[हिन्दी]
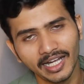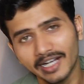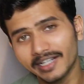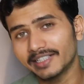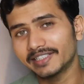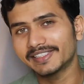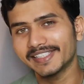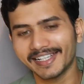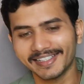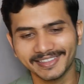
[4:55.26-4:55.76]

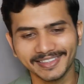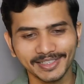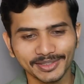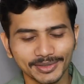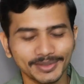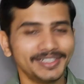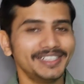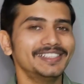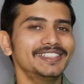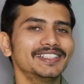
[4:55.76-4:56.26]
अगर चाहते हैं
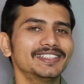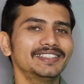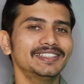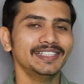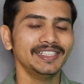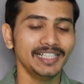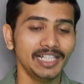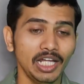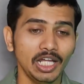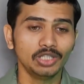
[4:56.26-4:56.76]
तो ले सकते
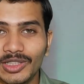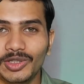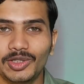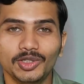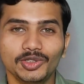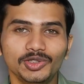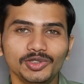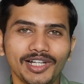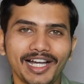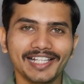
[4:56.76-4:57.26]
हैं तो
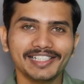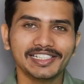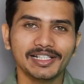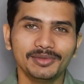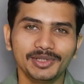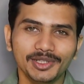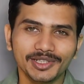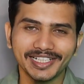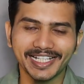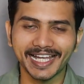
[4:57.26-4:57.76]
दोस्तों आज का वीडियो